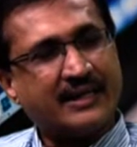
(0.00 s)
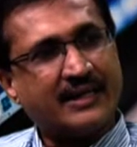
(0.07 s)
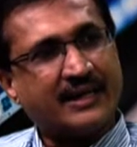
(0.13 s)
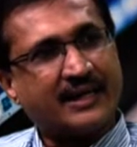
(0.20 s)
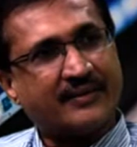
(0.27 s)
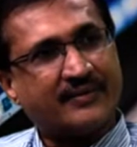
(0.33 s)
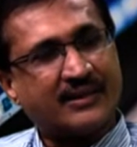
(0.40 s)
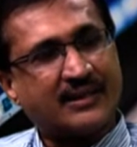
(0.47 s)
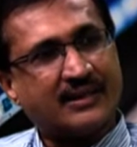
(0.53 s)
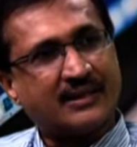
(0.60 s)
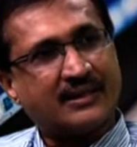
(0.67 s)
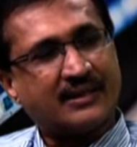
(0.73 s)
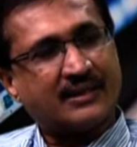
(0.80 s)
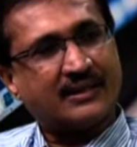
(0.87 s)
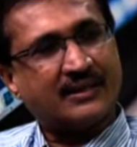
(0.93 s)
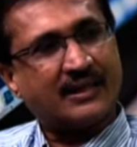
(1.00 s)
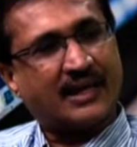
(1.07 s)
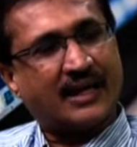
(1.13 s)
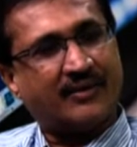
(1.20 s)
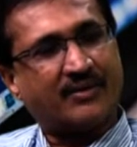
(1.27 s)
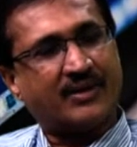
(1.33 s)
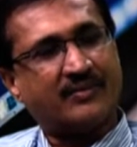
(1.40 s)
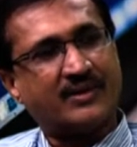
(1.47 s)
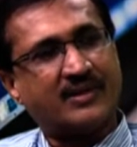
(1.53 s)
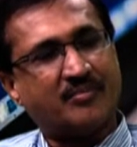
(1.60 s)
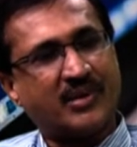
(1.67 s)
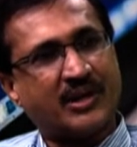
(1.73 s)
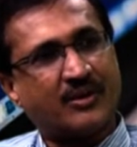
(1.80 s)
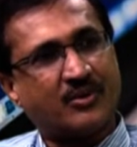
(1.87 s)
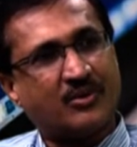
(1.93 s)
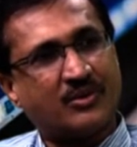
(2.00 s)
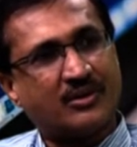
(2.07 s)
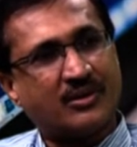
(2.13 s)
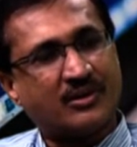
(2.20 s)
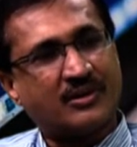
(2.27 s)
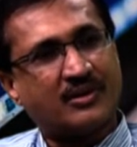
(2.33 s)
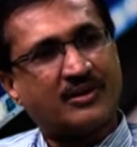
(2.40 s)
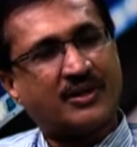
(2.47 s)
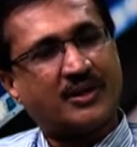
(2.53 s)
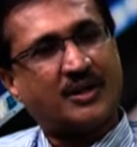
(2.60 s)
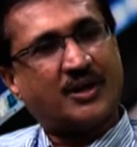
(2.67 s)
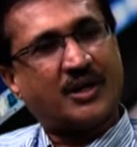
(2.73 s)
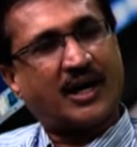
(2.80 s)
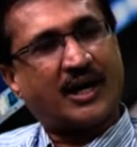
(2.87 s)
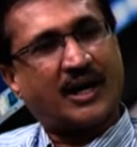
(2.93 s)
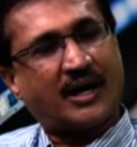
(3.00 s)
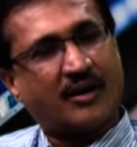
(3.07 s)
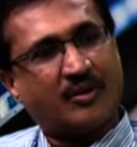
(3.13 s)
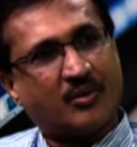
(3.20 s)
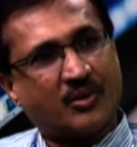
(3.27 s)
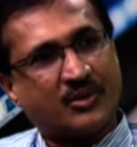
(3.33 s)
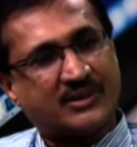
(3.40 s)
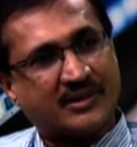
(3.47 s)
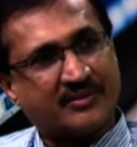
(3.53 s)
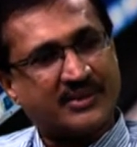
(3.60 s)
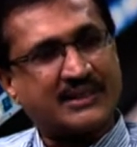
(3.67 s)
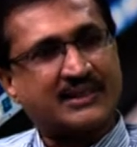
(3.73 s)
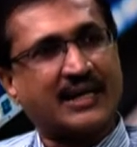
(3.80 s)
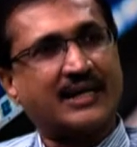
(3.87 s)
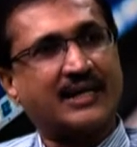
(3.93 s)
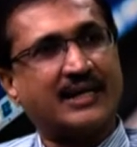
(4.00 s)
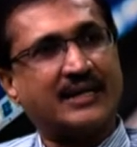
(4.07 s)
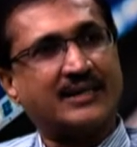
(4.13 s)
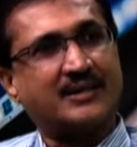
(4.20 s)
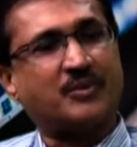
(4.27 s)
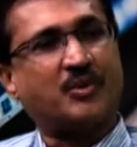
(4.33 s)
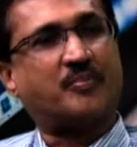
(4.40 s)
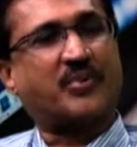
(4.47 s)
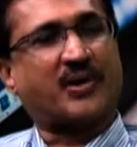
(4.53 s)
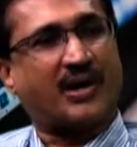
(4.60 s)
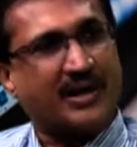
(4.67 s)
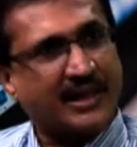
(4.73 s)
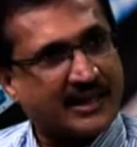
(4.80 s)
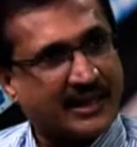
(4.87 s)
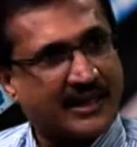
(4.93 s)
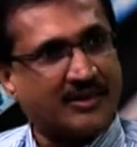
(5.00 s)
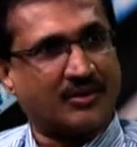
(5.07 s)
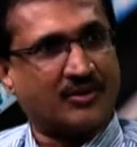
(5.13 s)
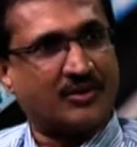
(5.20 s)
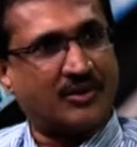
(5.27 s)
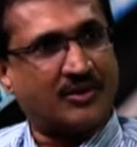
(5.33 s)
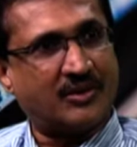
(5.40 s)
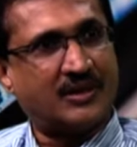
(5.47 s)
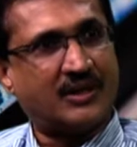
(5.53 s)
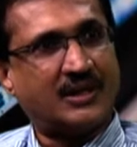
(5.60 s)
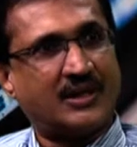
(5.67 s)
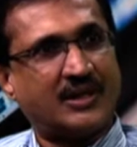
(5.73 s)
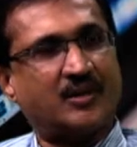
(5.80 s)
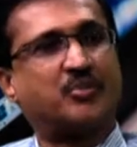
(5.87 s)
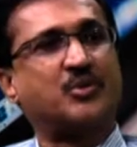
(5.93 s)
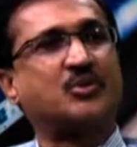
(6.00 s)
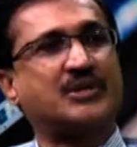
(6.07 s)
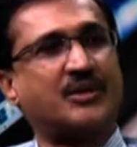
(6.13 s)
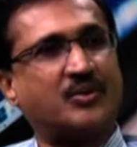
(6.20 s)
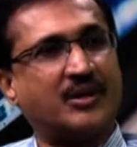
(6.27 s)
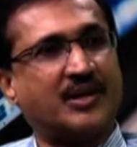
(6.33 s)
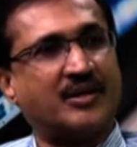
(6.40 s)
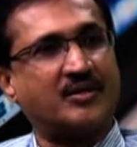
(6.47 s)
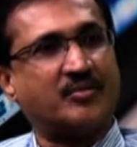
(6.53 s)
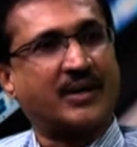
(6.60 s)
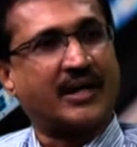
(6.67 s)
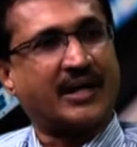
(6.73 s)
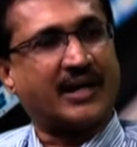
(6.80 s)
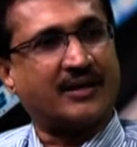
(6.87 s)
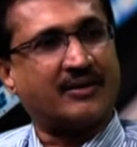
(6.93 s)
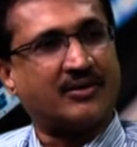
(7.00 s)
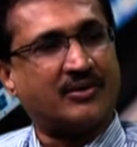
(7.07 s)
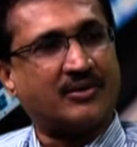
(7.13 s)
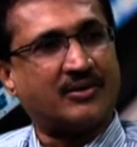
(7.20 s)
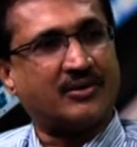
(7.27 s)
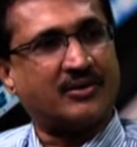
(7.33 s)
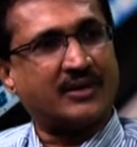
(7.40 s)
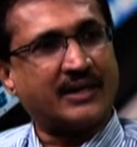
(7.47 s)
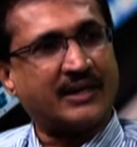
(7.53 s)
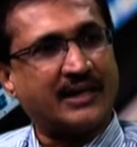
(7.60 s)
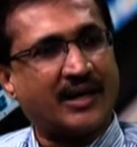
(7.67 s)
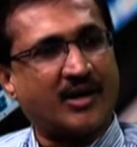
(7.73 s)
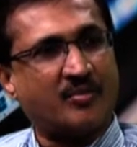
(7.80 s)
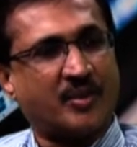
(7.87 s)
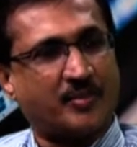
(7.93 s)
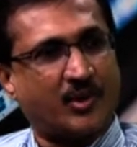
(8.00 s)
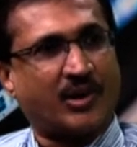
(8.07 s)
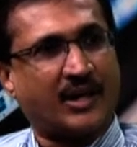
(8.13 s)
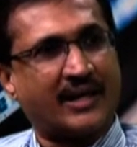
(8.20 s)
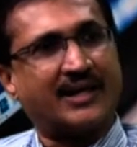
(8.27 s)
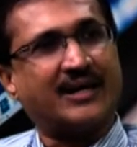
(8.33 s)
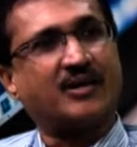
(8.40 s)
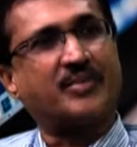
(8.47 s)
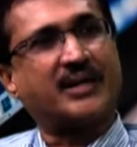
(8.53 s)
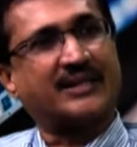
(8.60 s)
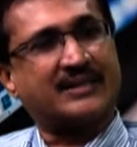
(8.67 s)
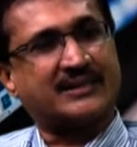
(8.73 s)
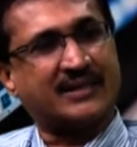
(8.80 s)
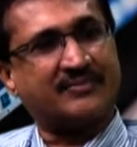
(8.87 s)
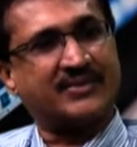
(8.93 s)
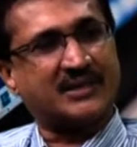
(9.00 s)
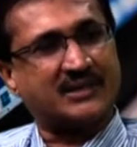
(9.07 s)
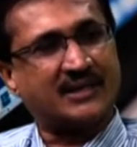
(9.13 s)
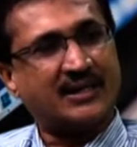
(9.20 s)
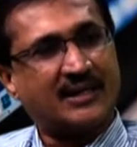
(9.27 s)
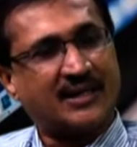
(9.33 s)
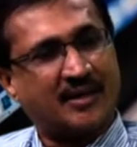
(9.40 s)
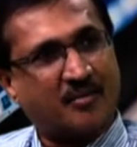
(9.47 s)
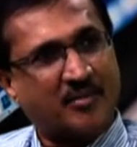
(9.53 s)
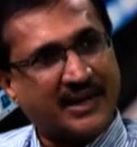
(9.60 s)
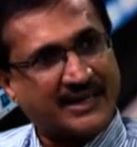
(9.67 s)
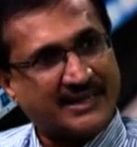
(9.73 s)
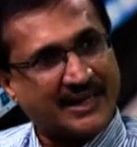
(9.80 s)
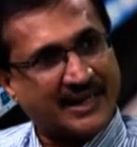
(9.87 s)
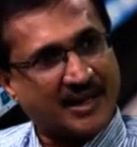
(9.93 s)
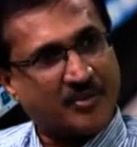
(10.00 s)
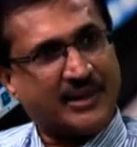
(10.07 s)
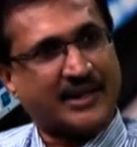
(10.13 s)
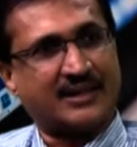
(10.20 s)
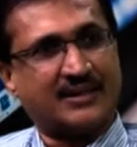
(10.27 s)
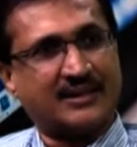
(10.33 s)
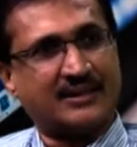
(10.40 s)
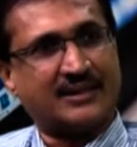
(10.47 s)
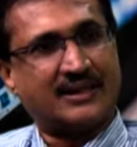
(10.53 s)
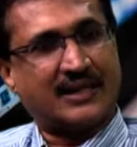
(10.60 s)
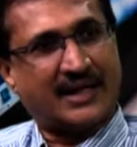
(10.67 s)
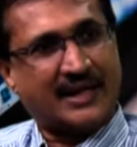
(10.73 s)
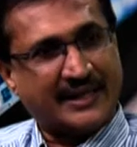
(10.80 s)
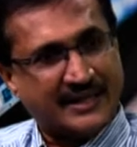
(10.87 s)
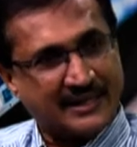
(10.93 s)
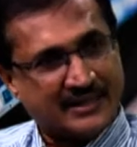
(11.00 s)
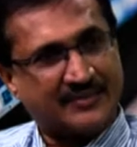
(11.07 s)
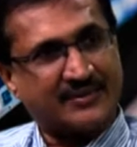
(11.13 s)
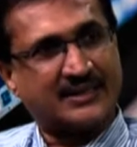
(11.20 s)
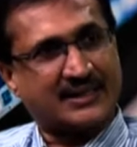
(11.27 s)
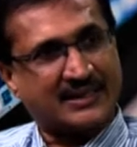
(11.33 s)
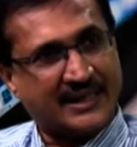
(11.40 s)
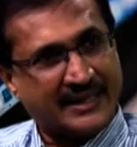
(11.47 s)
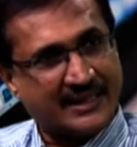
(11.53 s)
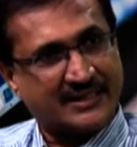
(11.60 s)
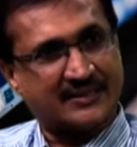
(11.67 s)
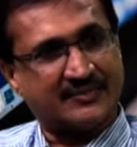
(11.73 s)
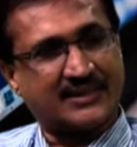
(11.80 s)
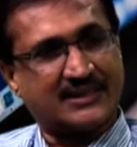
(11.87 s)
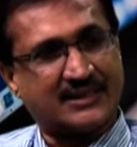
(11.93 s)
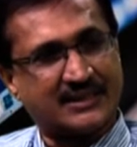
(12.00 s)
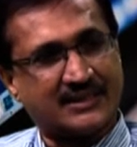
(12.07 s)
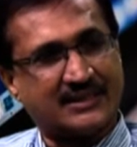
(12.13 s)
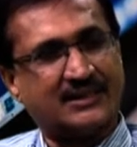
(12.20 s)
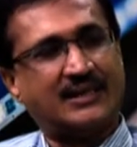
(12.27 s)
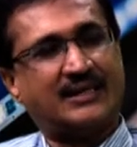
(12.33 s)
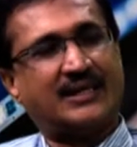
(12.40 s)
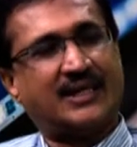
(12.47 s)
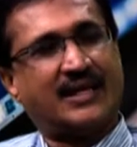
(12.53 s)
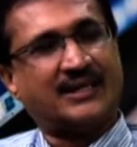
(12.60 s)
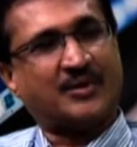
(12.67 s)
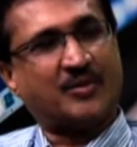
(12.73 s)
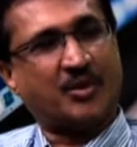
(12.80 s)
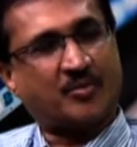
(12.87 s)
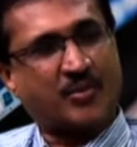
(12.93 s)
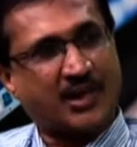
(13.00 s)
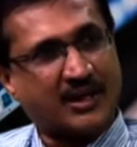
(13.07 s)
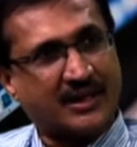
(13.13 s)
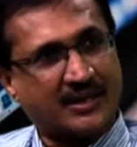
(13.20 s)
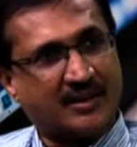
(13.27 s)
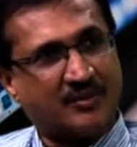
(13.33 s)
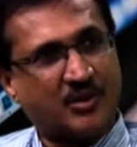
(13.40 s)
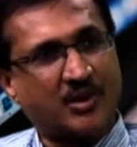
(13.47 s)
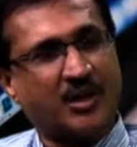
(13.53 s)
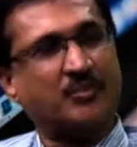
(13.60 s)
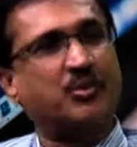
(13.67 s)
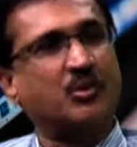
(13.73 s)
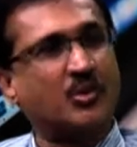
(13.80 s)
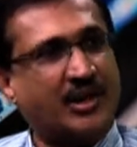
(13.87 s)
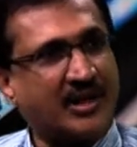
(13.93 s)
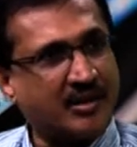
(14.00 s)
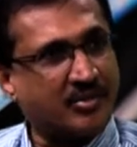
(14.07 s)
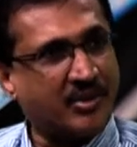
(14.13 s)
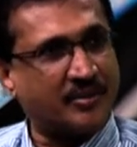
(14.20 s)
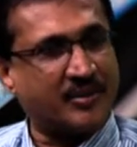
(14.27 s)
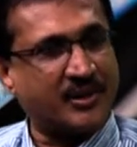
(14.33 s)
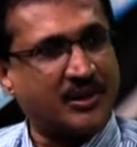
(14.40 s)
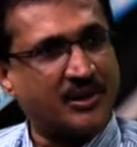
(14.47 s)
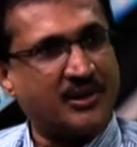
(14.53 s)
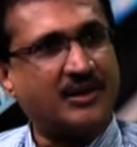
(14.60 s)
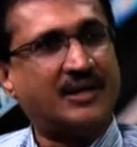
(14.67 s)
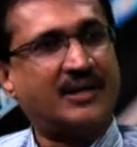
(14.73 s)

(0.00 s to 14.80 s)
இந்தியாவில் வந்து அவங்க வந்து மேற்கொண்டு ஒரு சர்வீஸ் ஆங்கிள்லேருந்து ஒரு ப்ராடக்ட் ஆங்கிளுக்கோ இல்லை புதுசாக ஒன்று கண்டுபிடிக்கிற ஆங்கிளுக்கோ யாருமே போகலை எல்லாருமே அந்த சர்வீஸ் மைண்ட் செட்லேயே போயிட்டாங்க ஐடி சர்வீசஸ் ஐடி சர்வீசஸ்னு அதை ஒரு ப்ராடக்டாவோ இல்லை புது கண்டுபிடிப்புகளோ